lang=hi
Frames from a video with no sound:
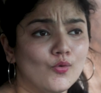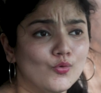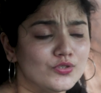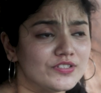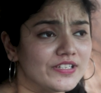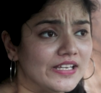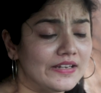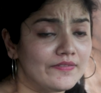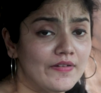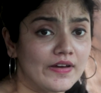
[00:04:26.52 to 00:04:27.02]

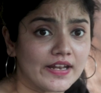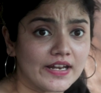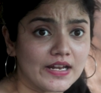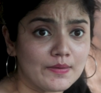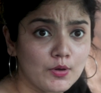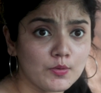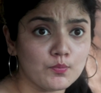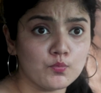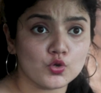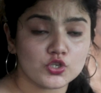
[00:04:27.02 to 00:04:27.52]
उसके लिए वहां रहना
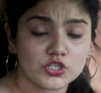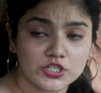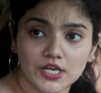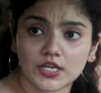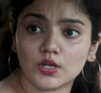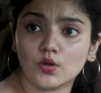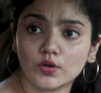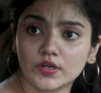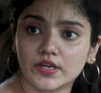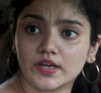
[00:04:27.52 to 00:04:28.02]
बहुत
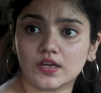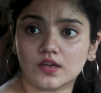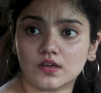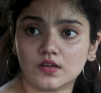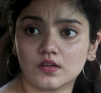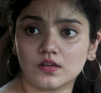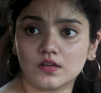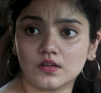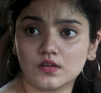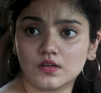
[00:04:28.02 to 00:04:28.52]
मुश्किल हो गया है
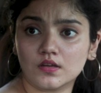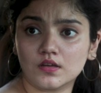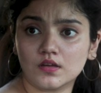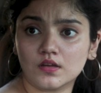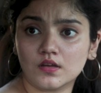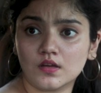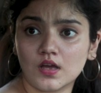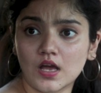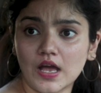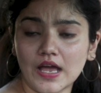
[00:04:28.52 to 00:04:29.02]

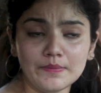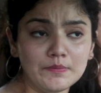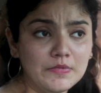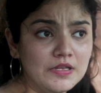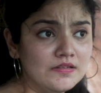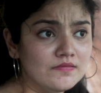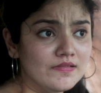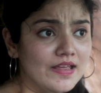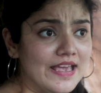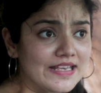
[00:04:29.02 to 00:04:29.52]
आई I मीन
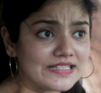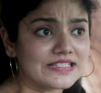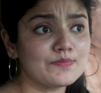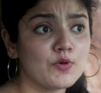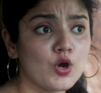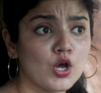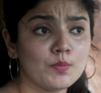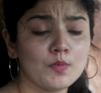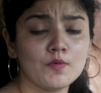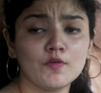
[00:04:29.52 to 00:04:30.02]
mean, ऐसे
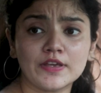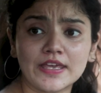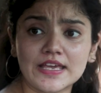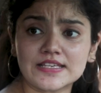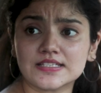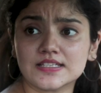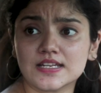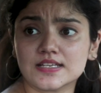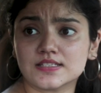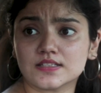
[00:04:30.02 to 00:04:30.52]
माहौल में वो
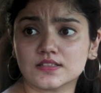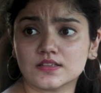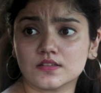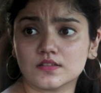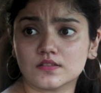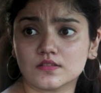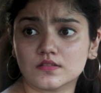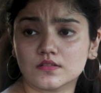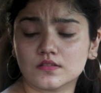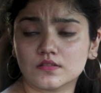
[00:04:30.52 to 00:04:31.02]
कैसे रह तो सकती क्या
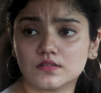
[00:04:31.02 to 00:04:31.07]
ऑप्शन